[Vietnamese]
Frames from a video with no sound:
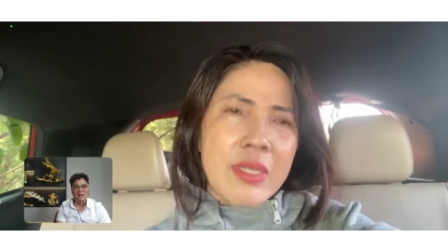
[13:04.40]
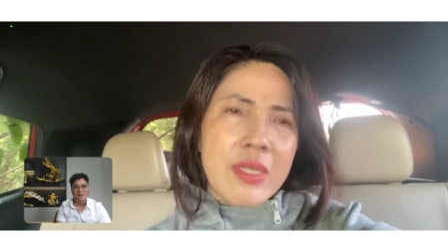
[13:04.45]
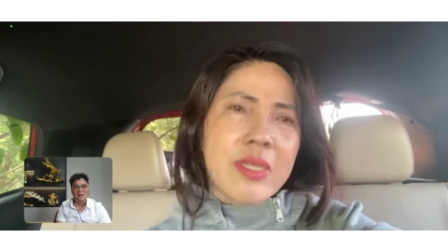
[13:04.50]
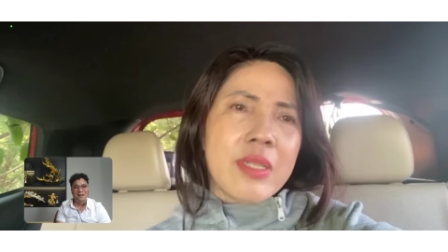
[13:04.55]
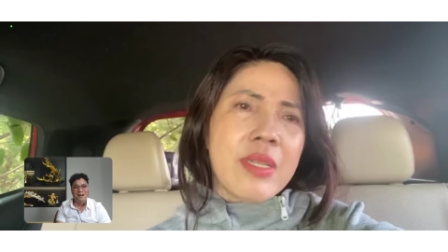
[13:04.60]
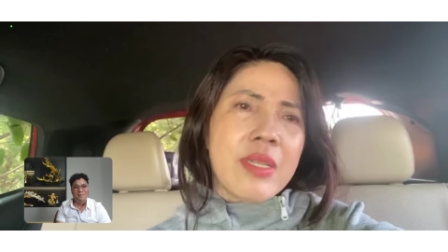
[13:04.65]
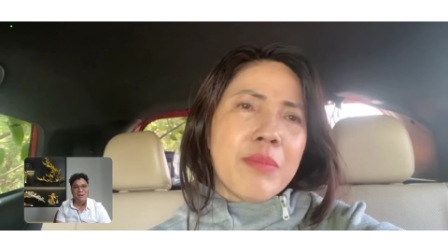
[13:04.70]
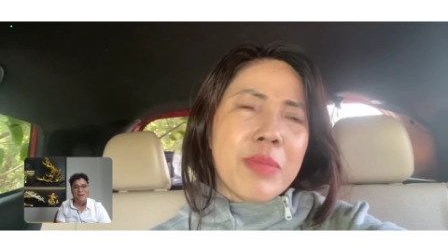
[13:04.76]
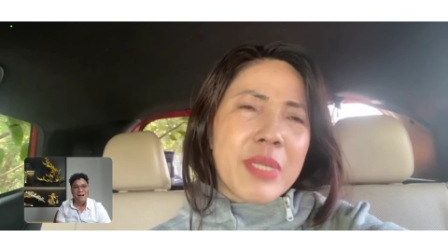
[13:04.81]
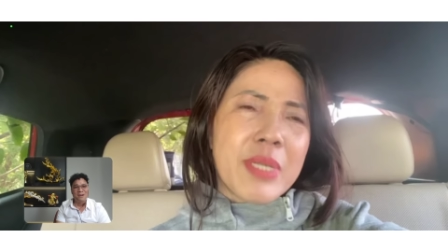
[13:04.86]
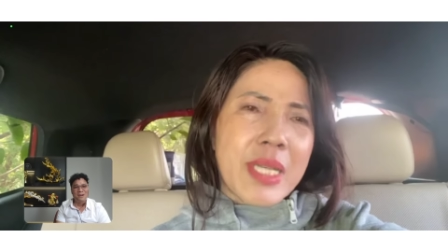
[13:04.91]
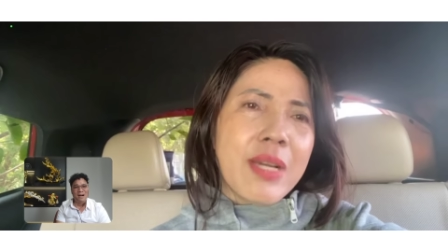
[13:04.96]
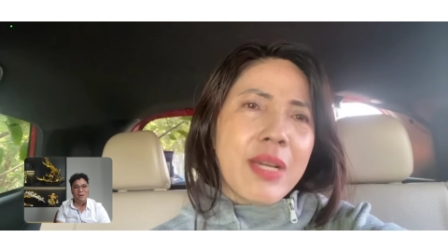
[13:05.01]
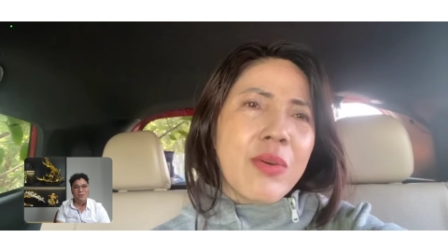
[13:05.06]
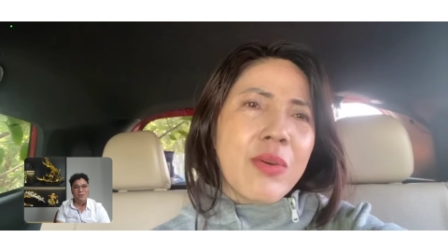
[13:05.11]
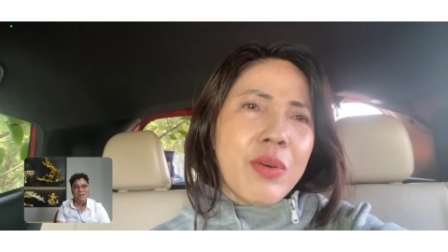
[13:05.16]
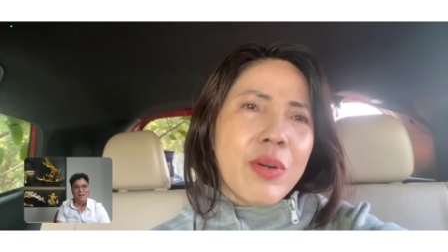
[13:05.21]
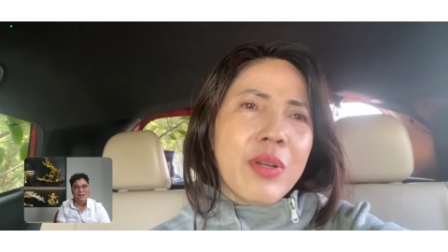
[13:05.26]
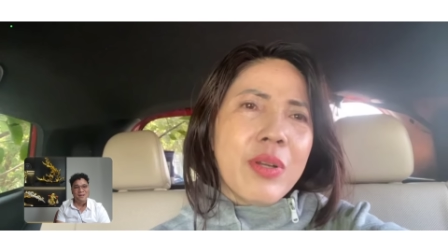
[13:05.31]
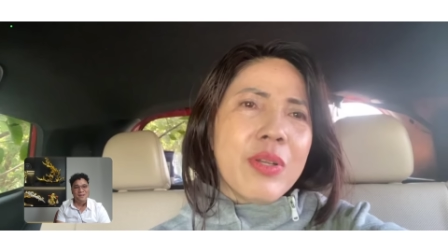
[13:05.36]
tìm cơm áo gạo
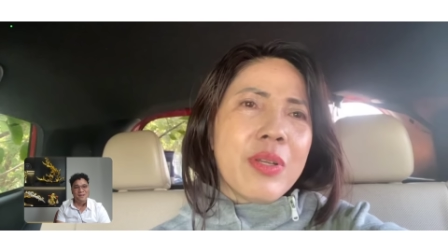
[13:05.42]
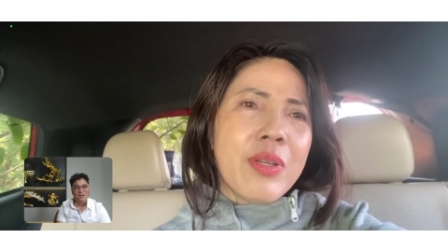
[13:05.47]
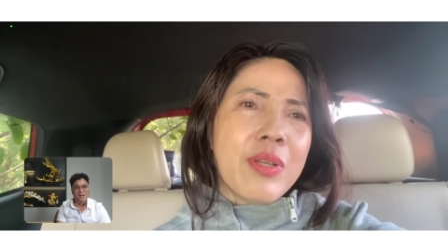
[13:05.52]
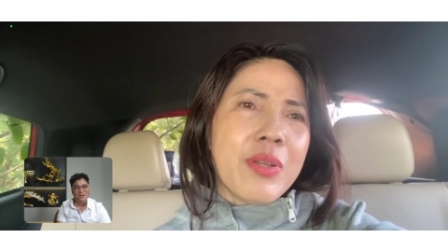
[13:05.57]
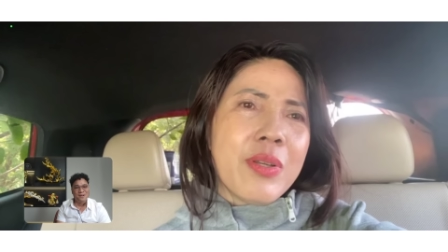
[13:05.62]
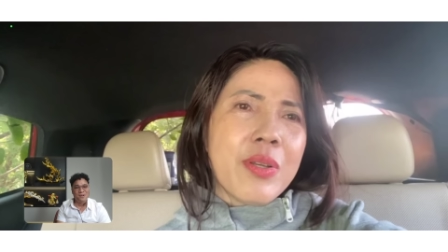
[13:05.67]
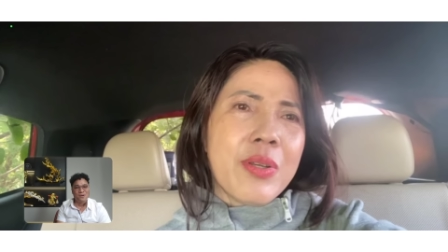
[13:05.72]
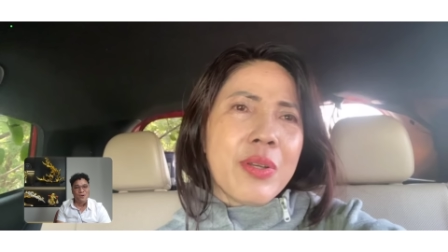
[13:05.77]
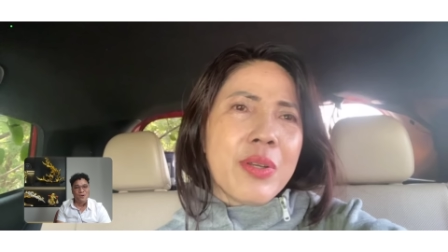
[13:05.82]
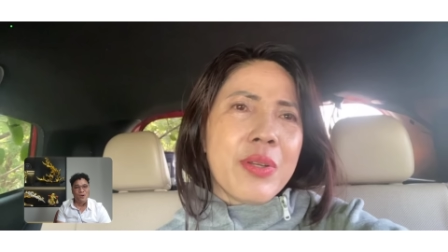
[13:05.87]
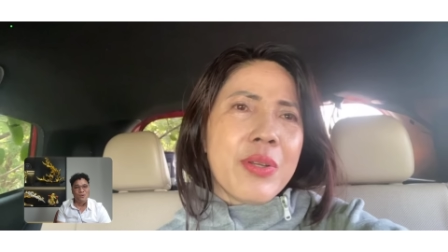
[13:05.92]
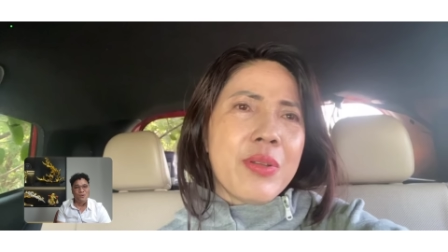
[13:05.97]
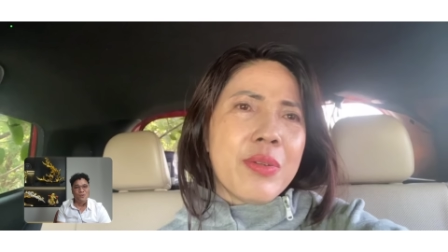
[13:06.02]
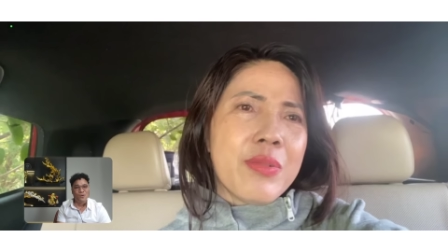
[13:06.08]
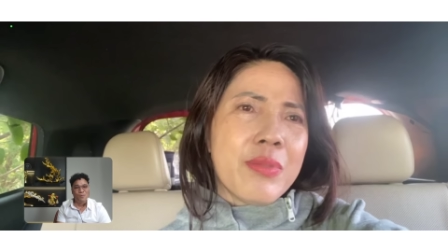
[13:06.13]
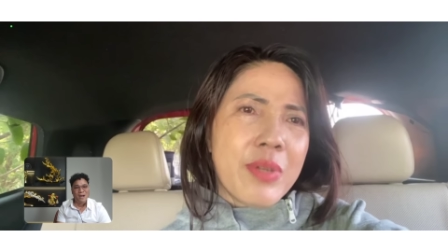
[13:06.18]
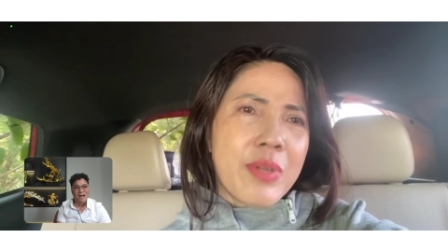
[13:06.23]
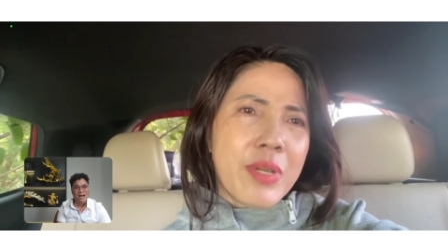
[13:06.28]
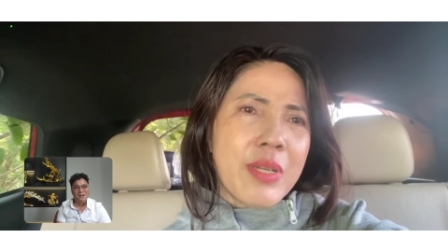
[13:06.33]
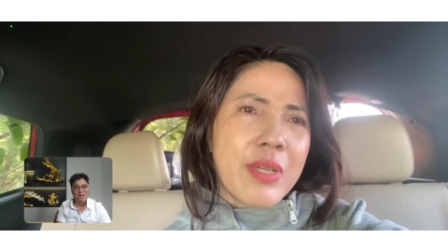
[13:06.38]
tiền cho cho con
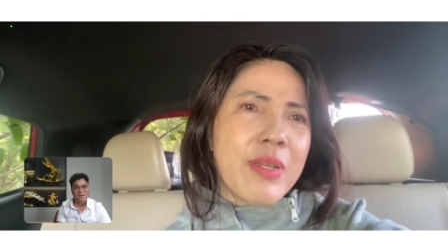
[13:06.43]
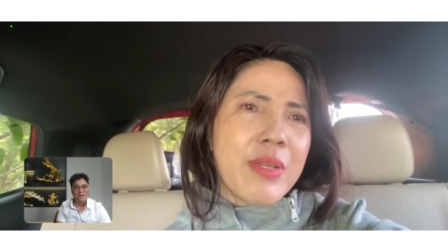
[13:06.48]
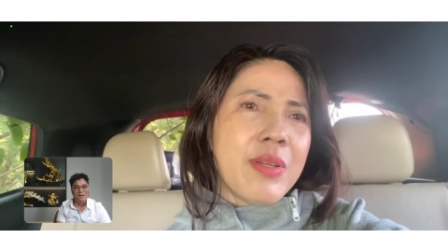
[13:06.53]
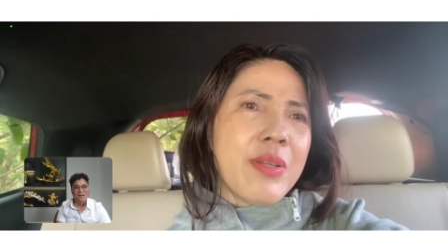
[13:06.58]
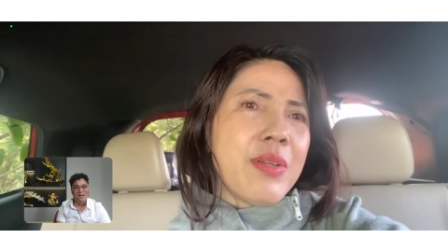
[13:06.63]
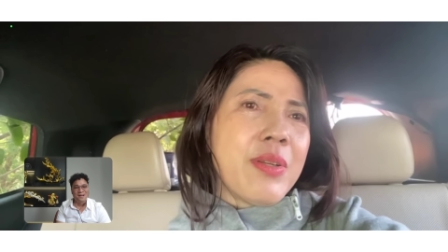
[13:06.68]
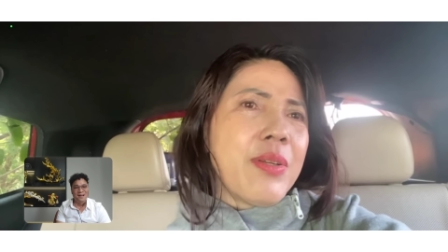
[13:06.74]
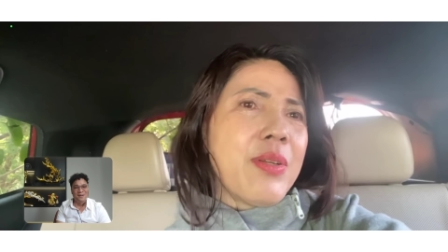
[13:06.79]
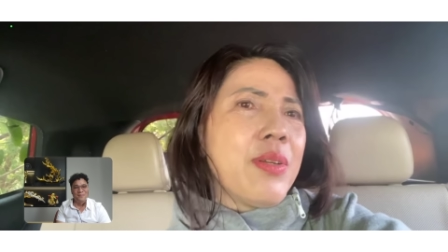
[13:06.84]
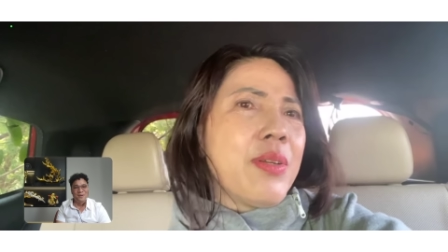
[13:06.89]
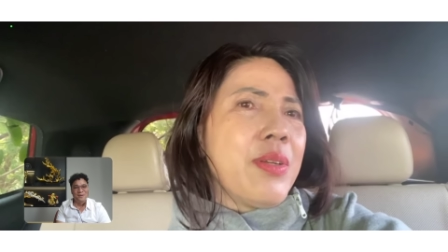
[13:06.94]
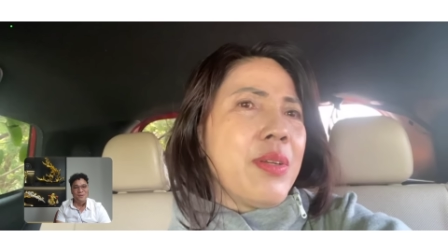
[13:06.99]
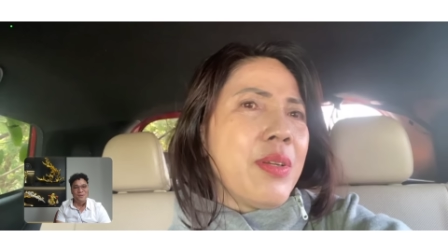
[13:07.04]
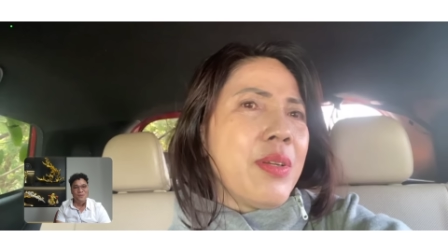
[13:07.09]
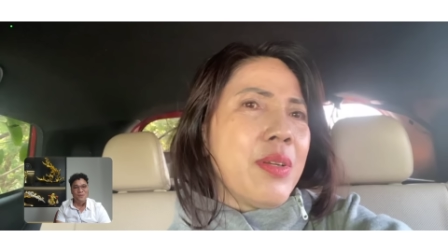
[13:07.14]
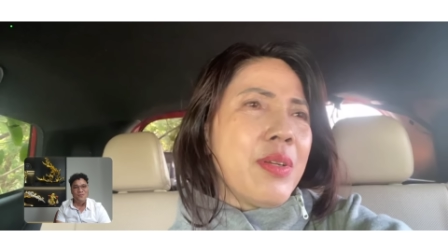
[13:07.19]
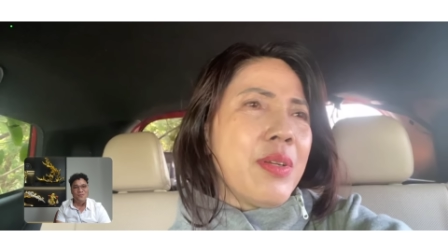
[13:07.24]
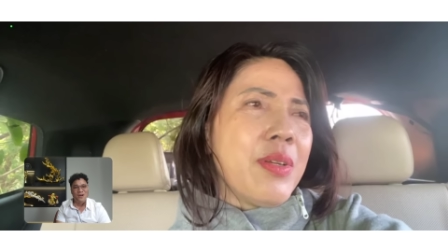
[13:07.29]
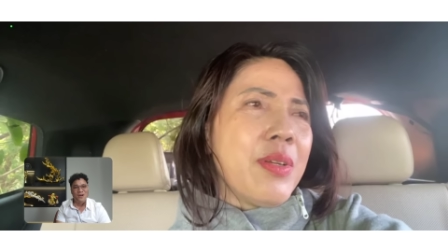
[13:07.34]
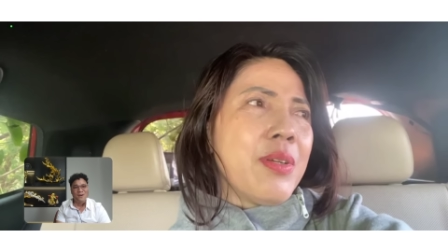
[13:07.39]
của bác cho nên là mình
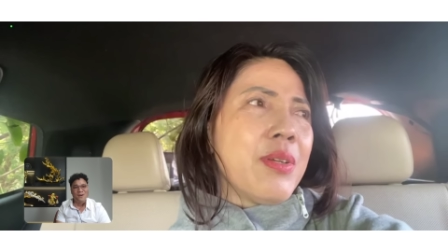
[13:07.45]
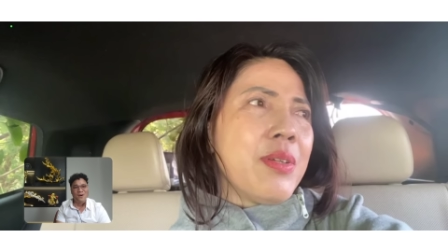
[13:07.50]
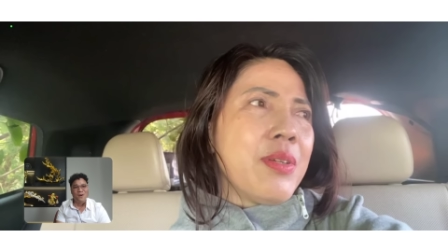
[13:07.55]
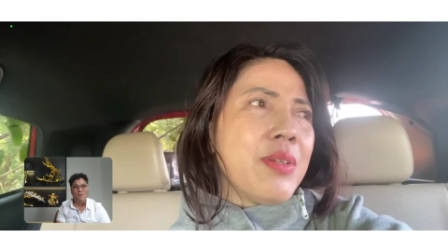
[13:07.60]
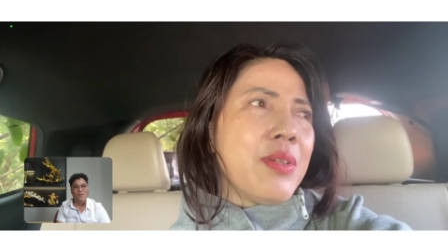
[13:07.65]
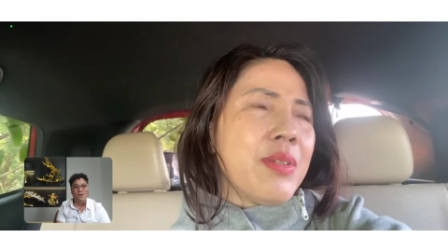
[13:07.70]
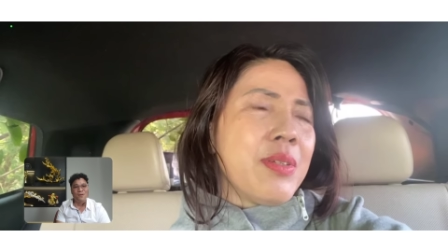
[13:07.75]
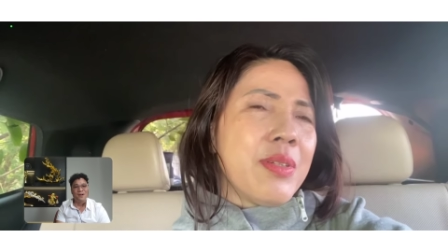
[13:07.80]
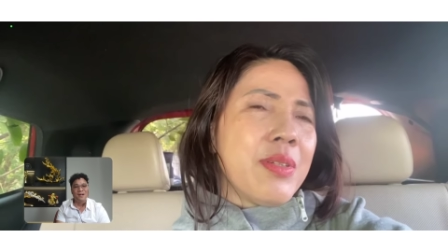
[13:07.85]
cũng phải có một